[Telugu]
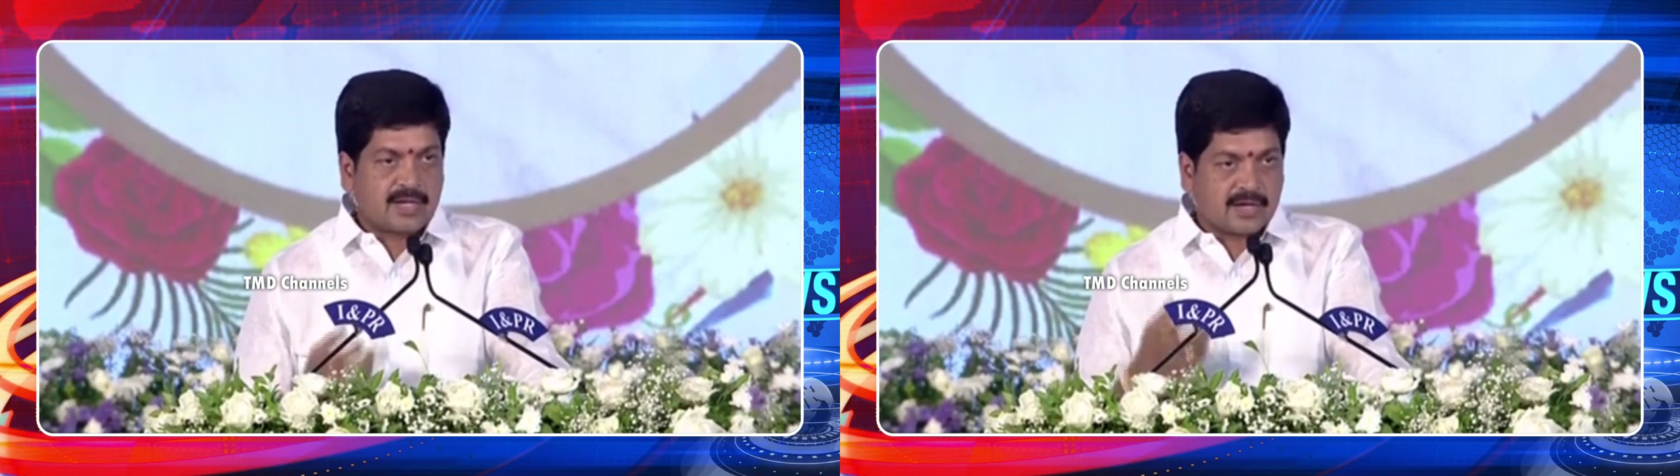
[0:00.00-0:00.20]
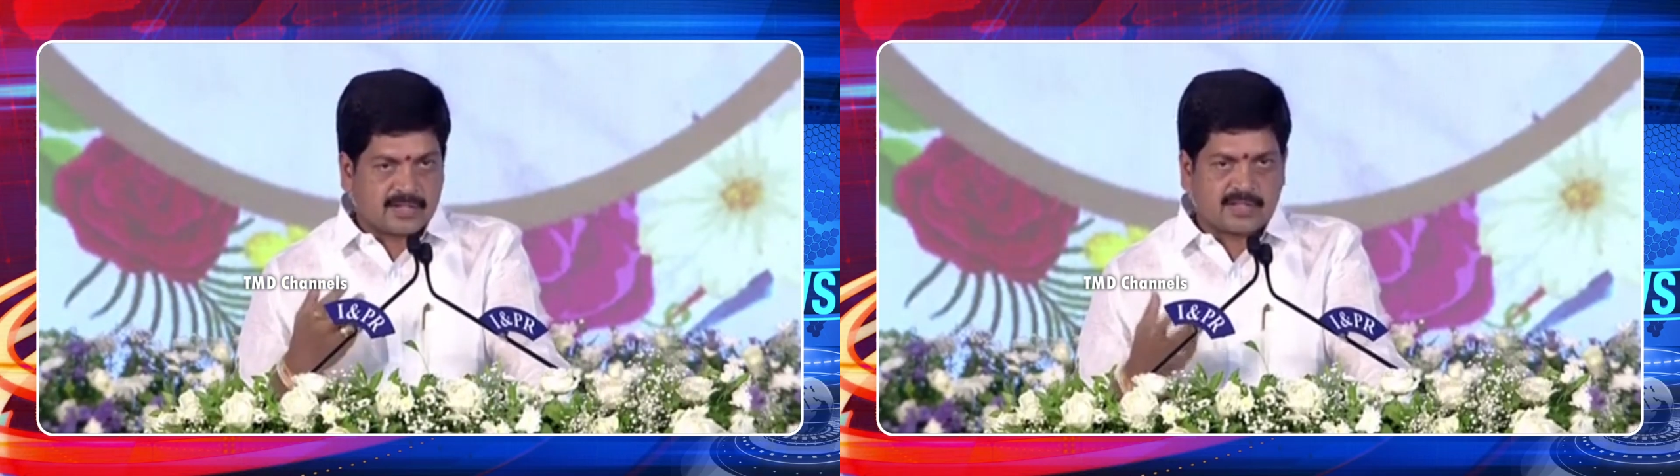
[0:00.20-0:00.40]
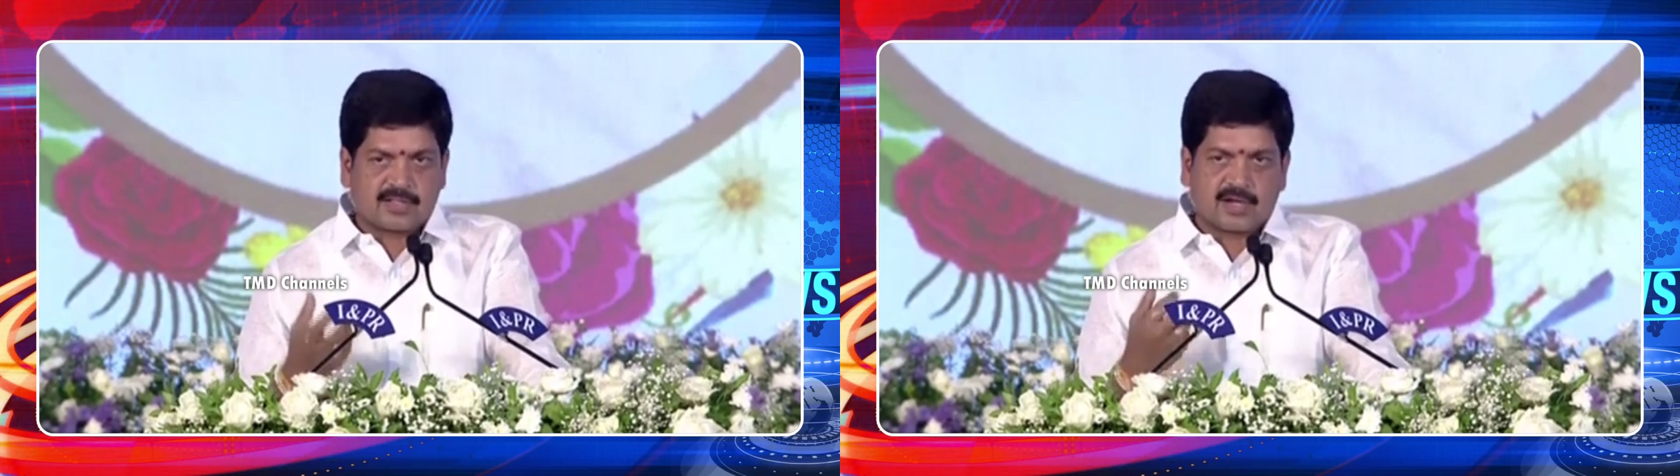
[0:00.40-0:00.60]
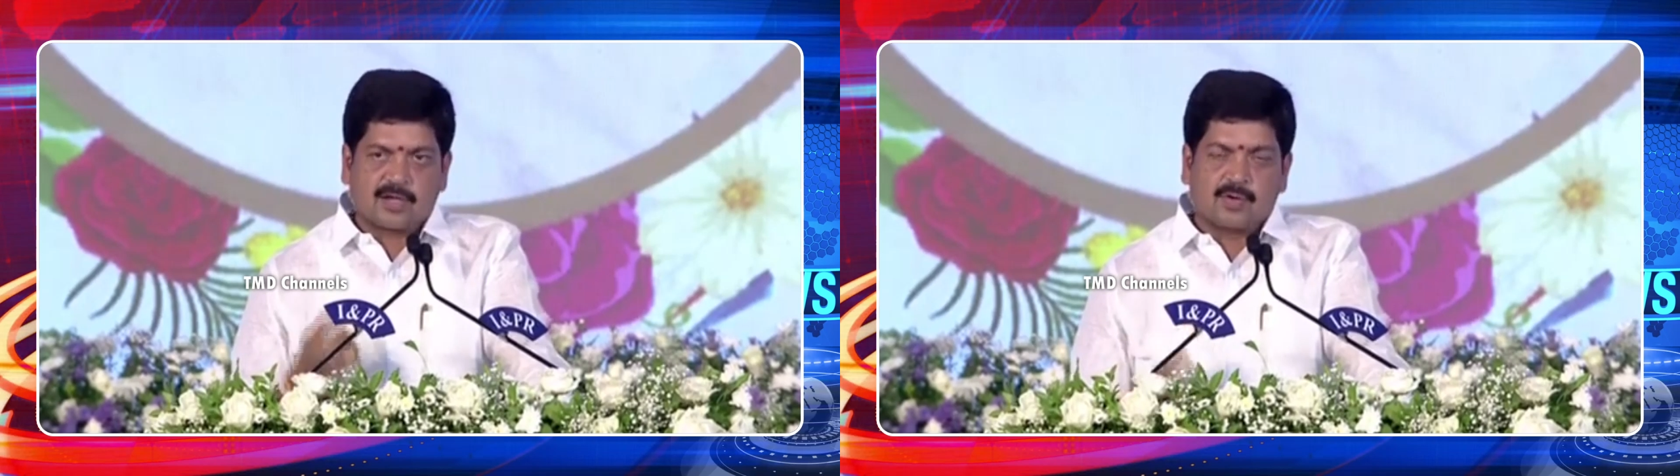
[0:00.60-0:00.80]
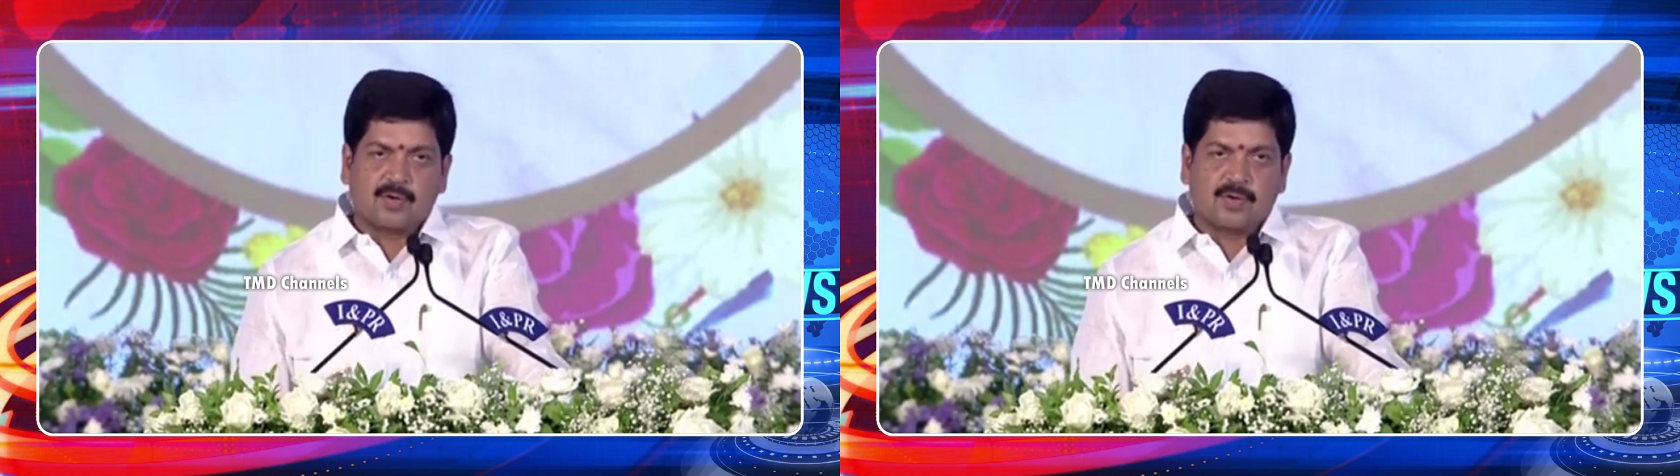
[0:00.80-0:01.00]
చలనచిత్ర
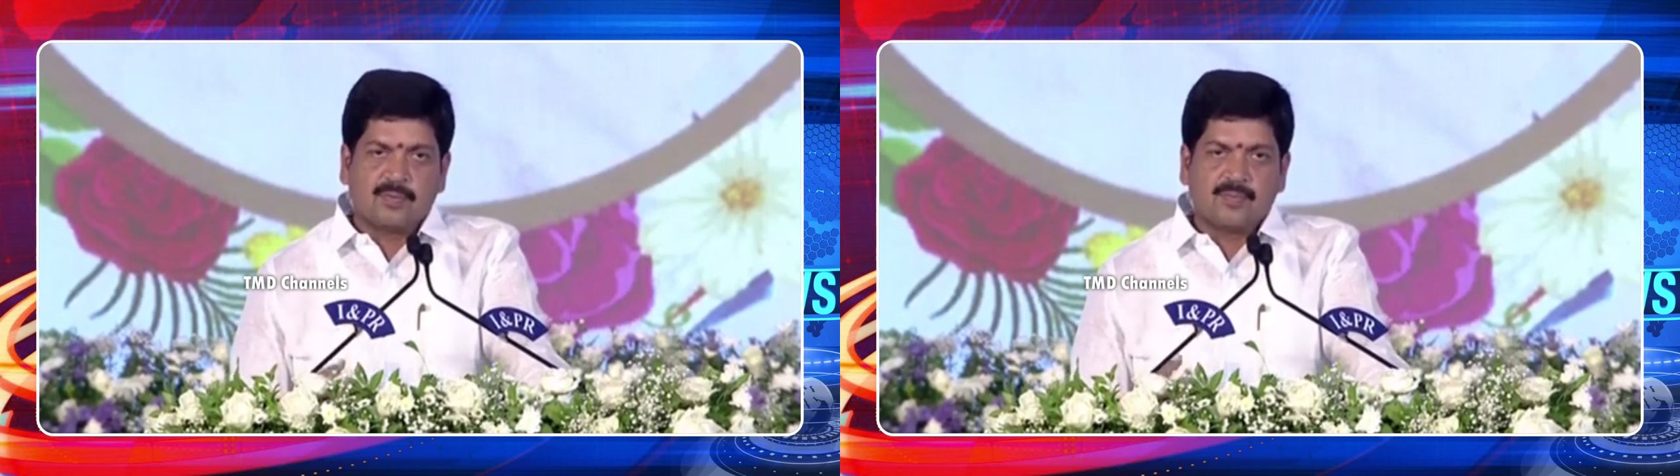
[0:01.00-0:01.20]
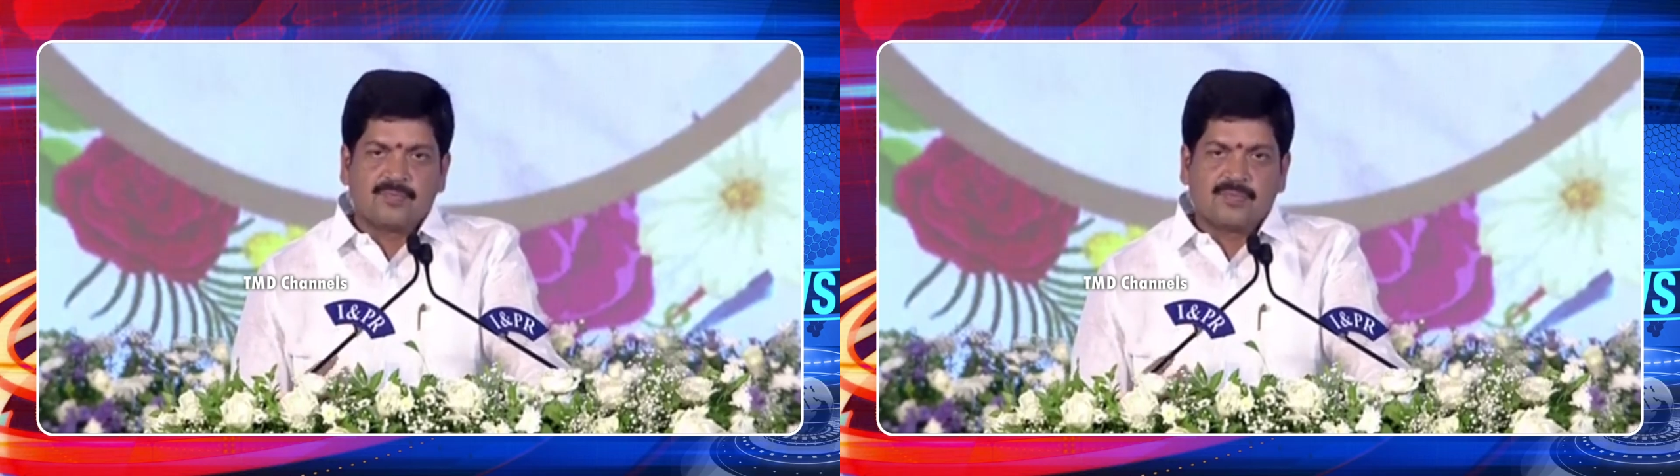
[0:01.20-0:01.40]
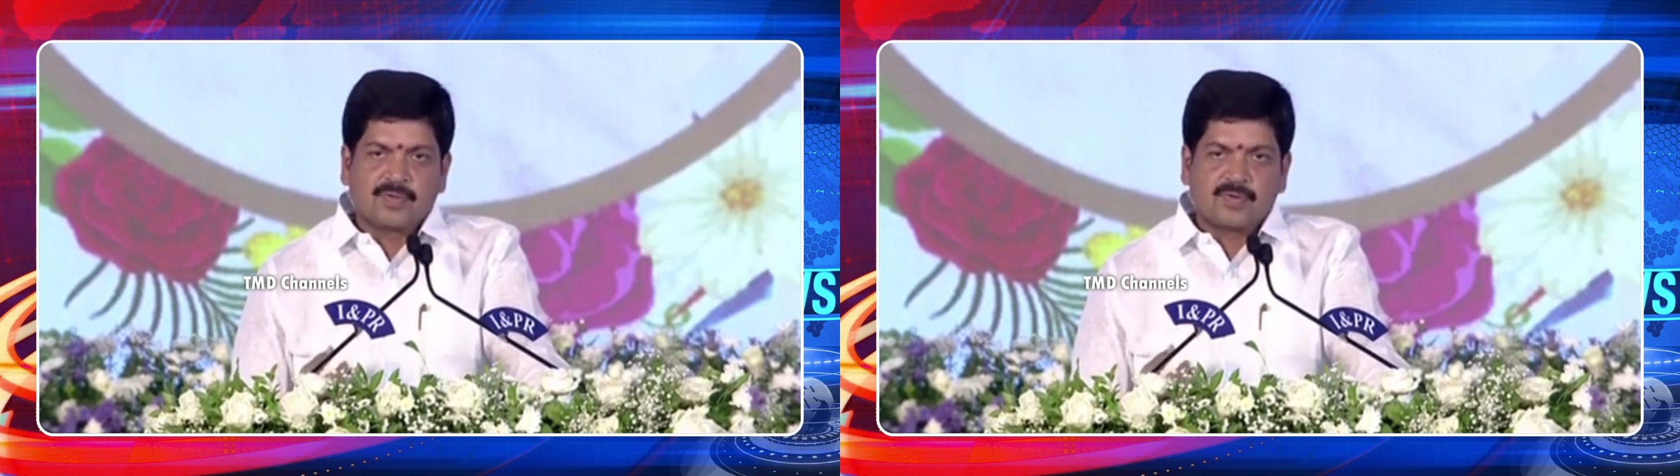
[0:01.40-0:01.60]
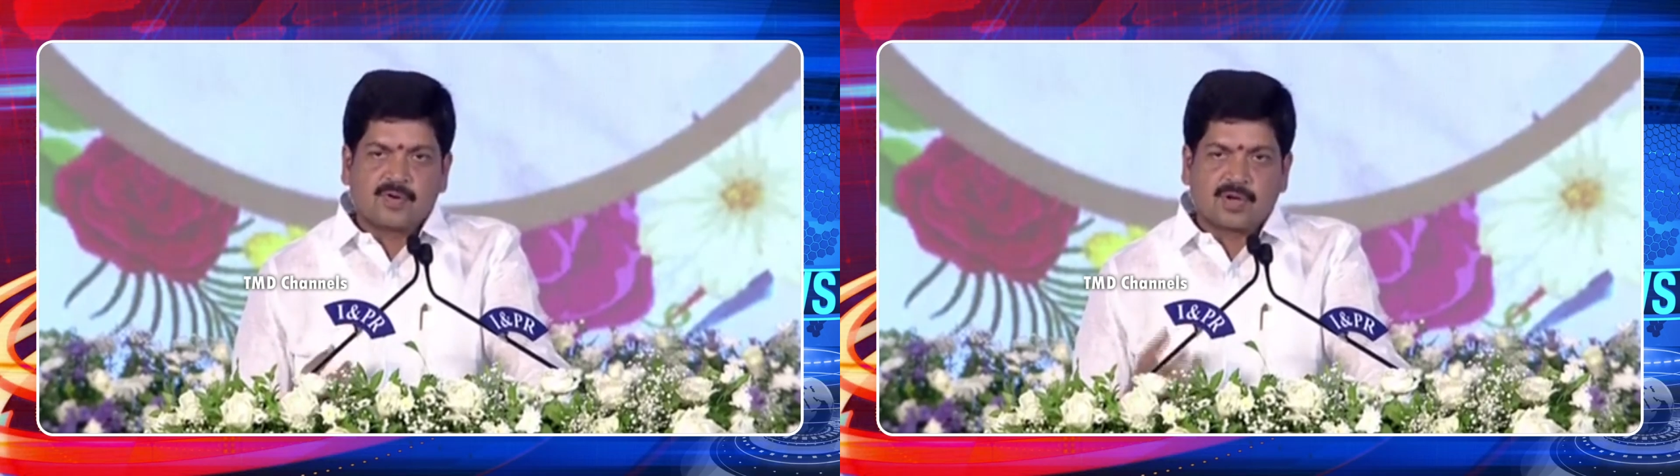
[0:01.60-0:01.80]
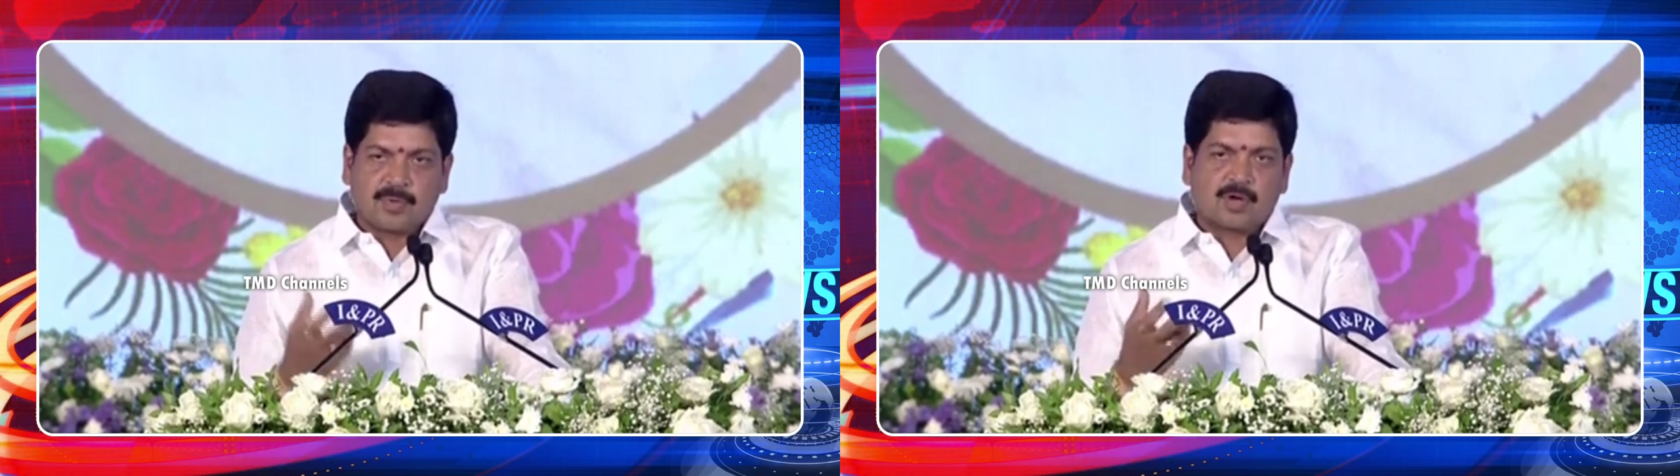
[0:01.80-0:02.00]
రంగంలో ఒక